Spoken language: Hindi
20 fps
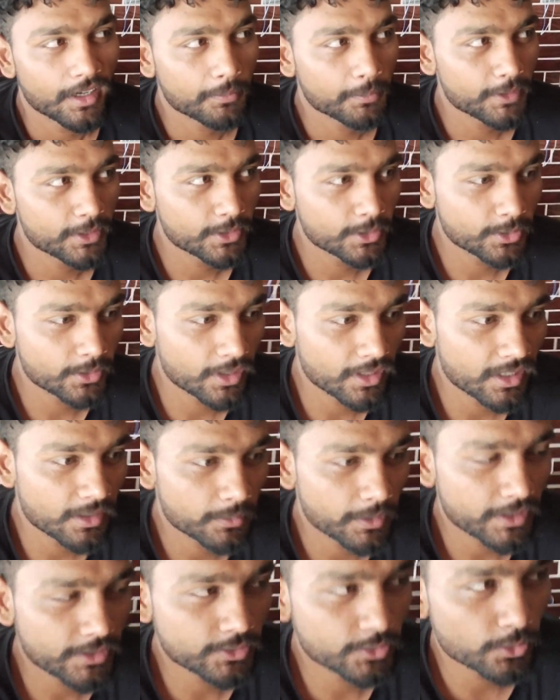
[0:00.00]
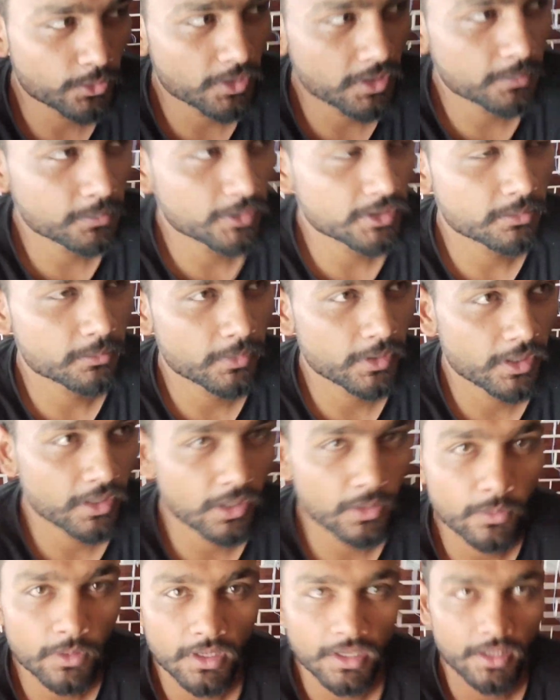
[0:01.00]
अपनी दुकान है भाई सोनीपत
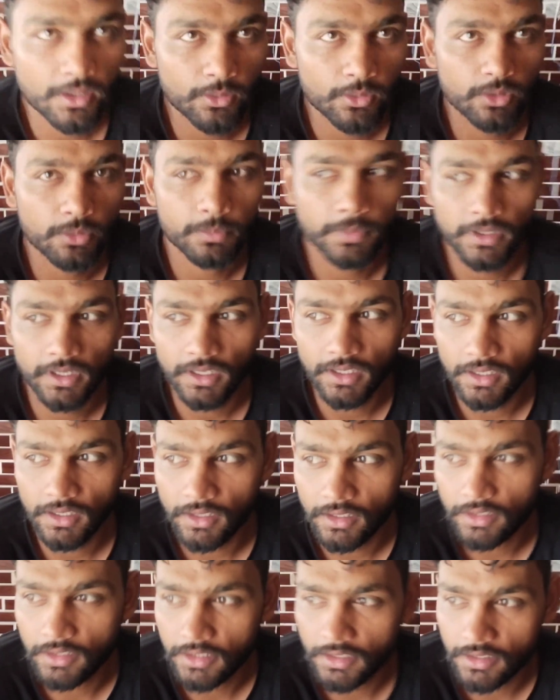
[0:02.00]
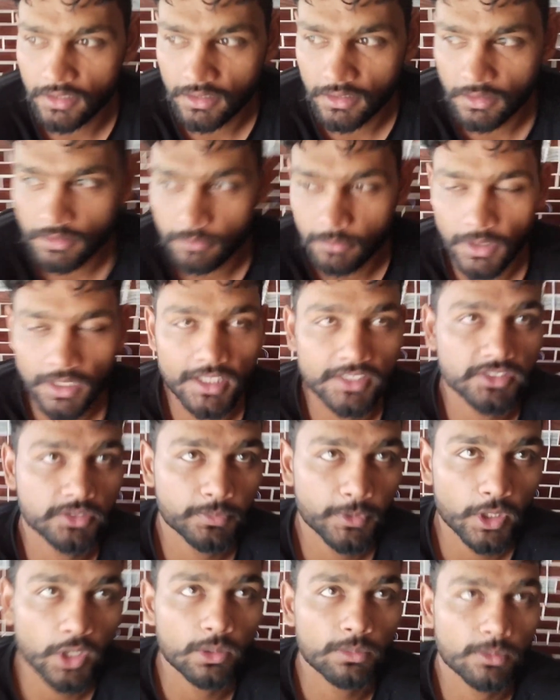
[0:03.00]
में गवाना रोड पे नियर बालाजी
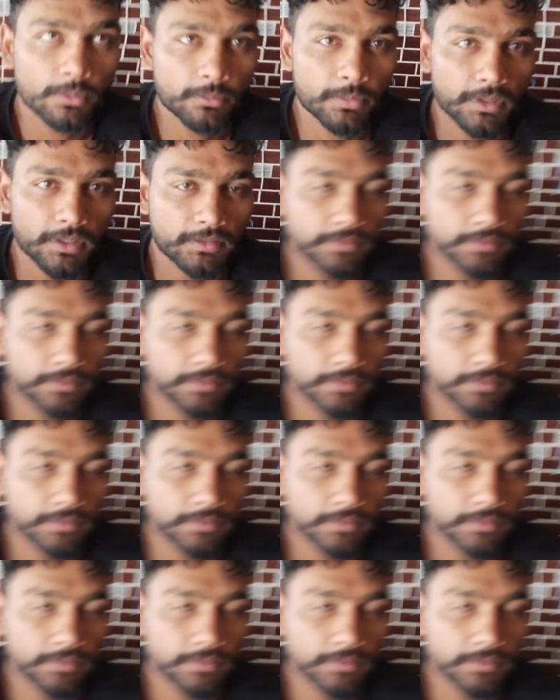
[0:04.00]
पेट्रोल पंप